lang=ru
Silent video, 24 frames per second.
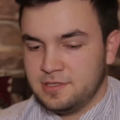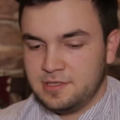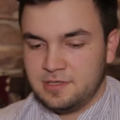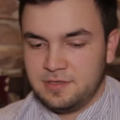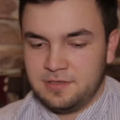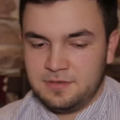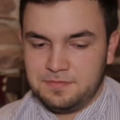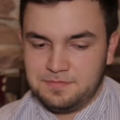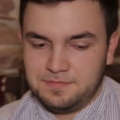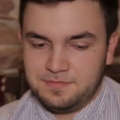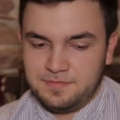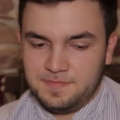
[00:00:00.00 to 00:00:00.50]

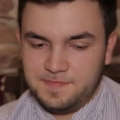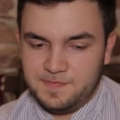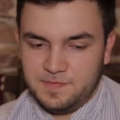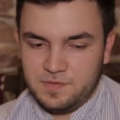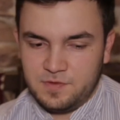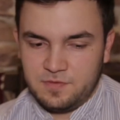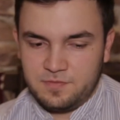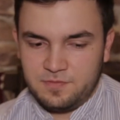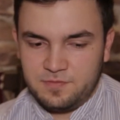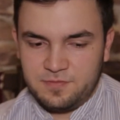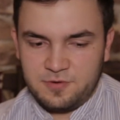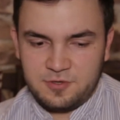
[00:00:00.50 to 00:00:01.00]
Это
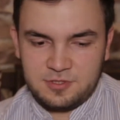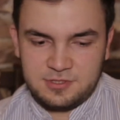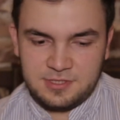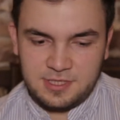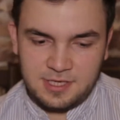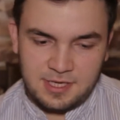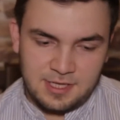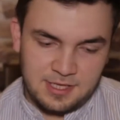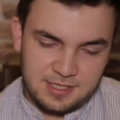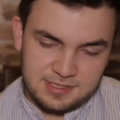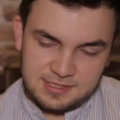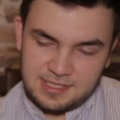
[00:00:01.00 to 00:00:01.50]
ну,
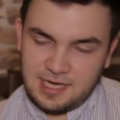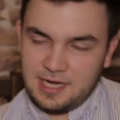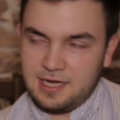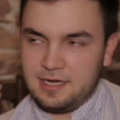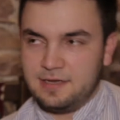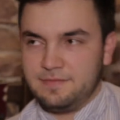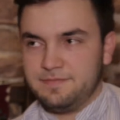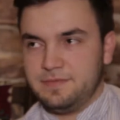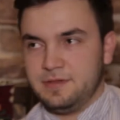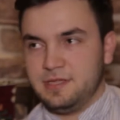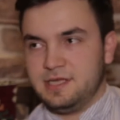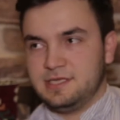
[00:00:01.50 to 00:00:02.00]
просто
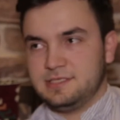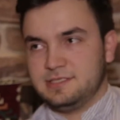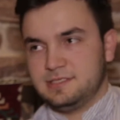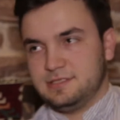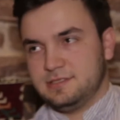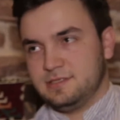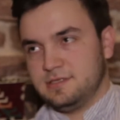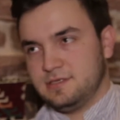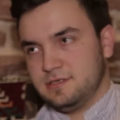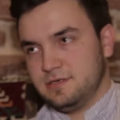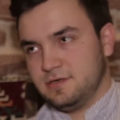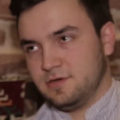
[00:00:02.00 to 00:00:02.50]
колоссальный пласт
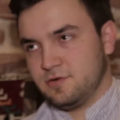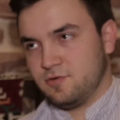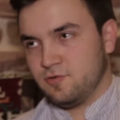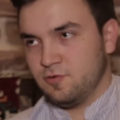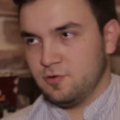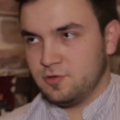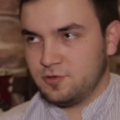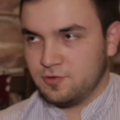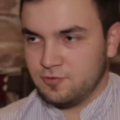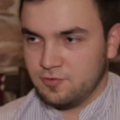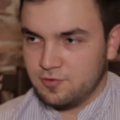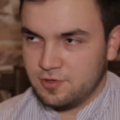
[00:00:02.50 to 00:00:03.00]

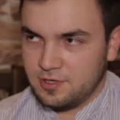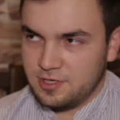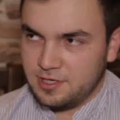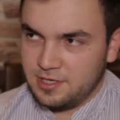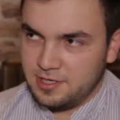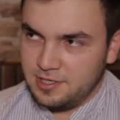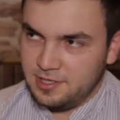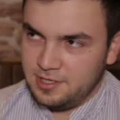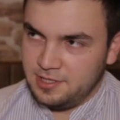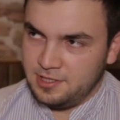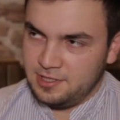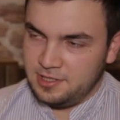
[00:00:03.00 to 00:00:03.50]

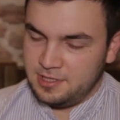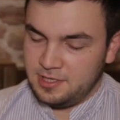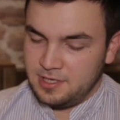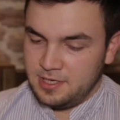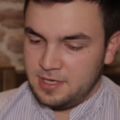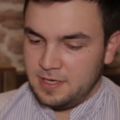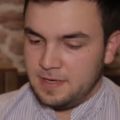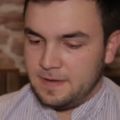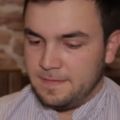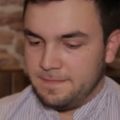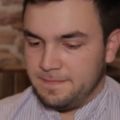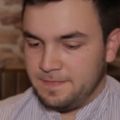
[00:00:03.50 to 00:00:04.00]
культуры и
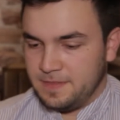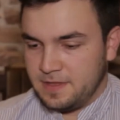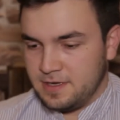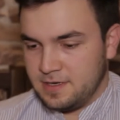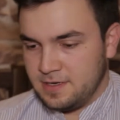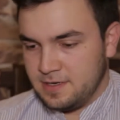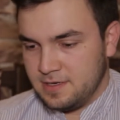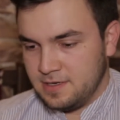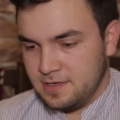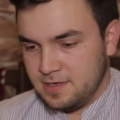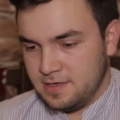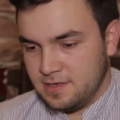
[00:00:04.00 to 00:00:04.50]

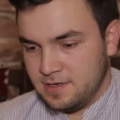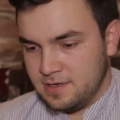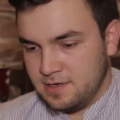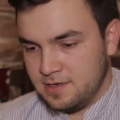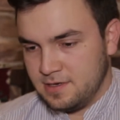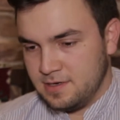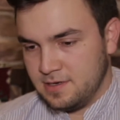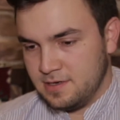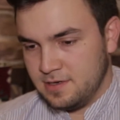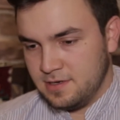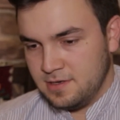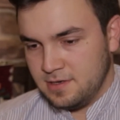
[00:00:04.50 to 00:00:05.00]

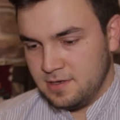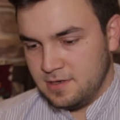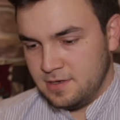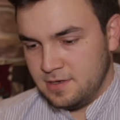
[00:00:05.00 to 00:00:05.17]
на